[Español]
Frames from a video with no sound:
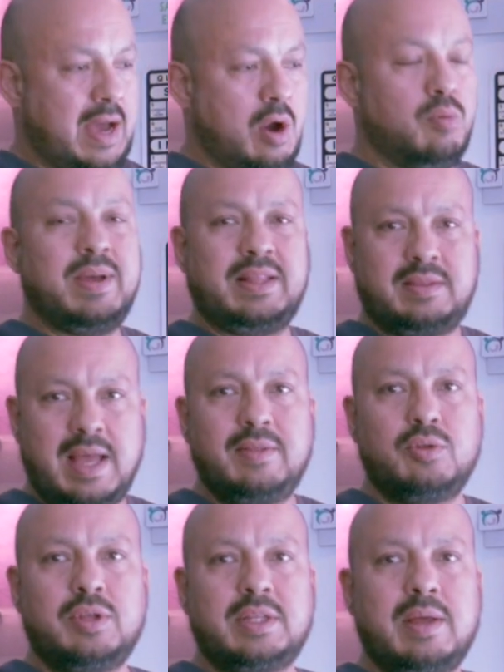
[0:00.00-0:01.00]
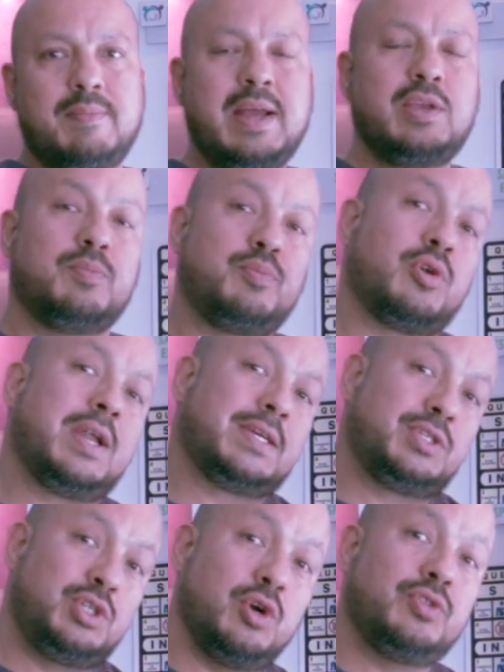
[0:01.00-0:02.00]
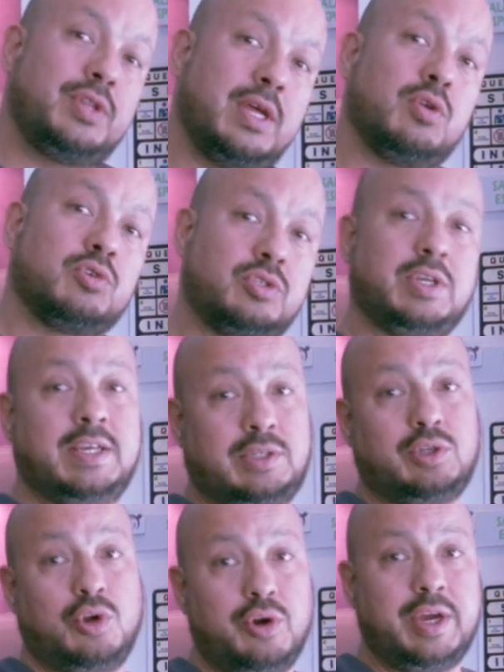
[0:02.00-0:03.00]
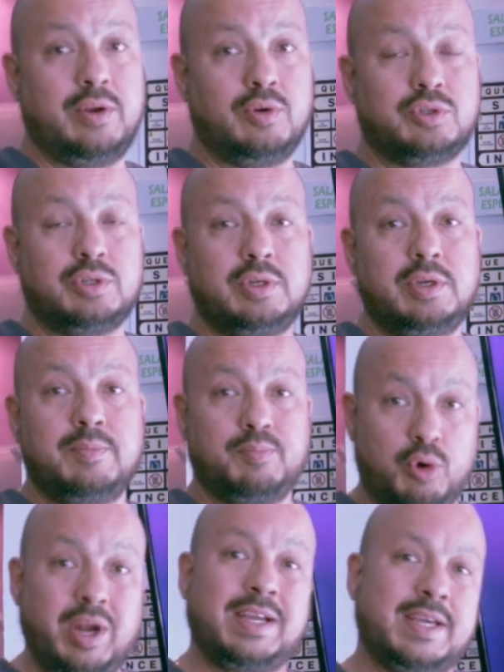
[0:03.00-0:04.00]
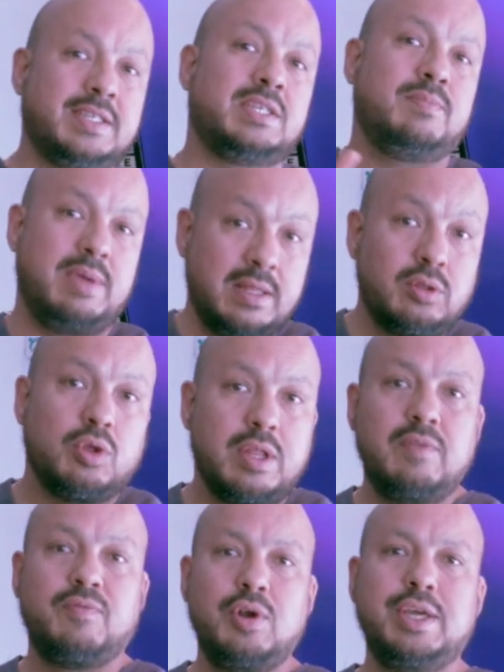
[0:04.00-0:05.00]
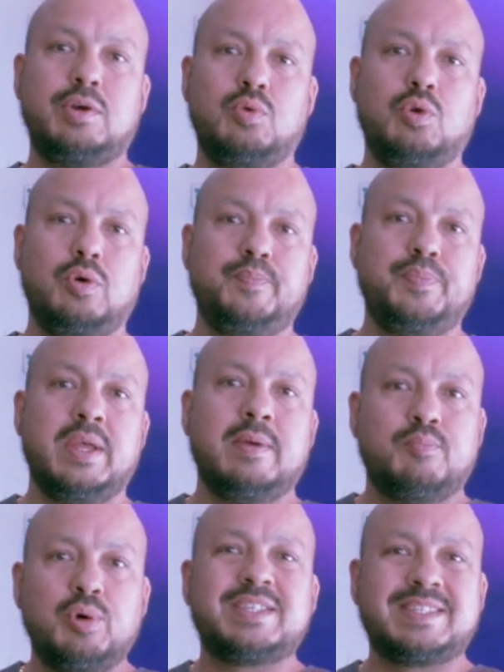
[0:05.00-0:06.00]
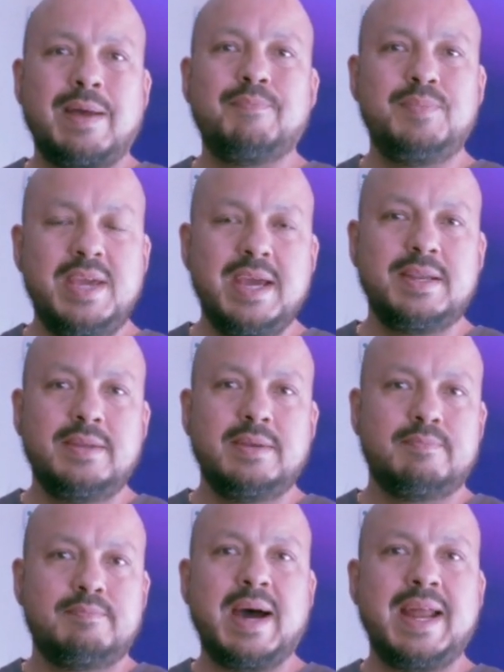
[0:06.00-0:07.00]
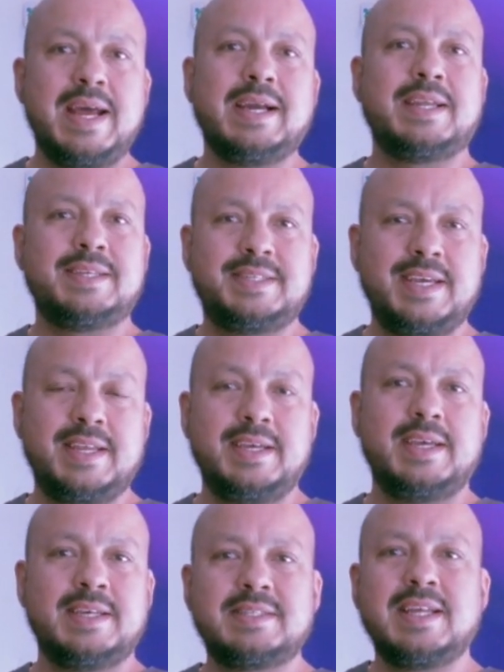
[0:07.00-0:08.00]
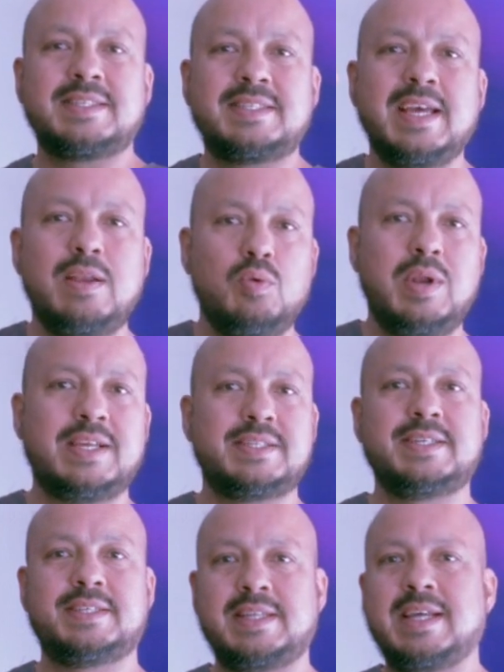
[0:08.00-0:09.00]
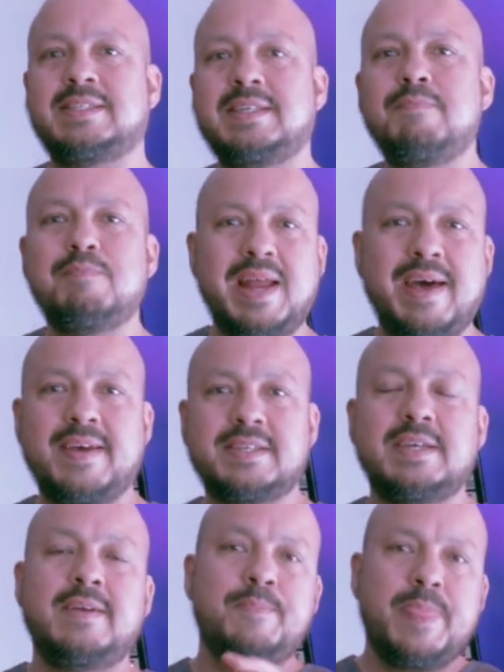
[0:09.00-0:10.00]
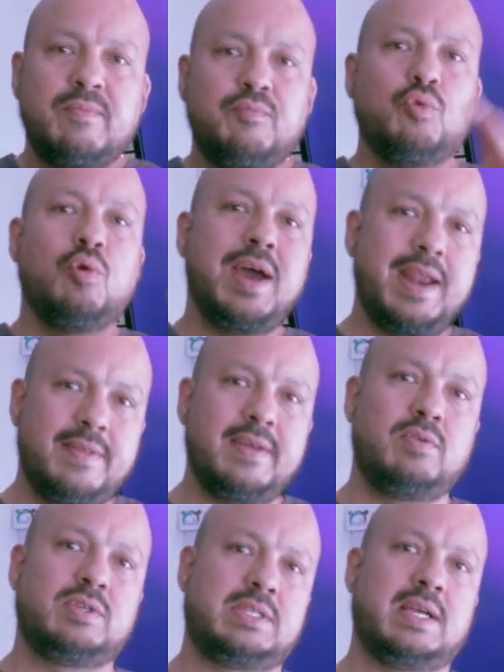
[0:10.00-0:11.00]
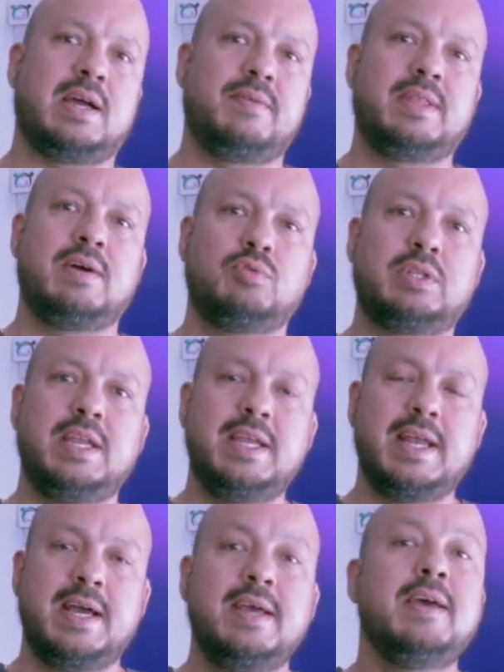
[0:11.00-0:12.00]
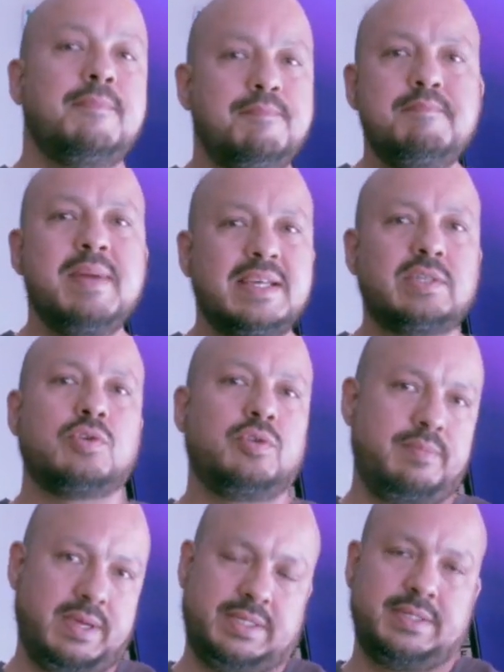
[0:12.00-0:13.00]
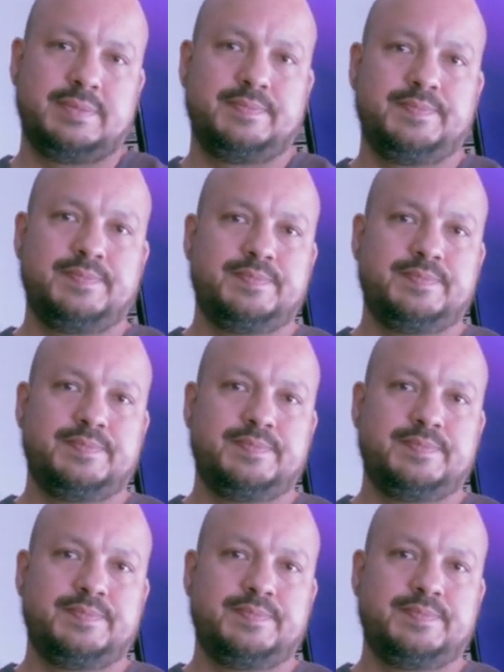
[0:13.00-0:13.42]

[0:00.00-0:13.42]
aumentando de tamaño por la acción de los estrógenos por el crecimiento del folículo, pues también van a crecer estas células que están sembradas fuera de nuestra cavidad uterina mes con mes.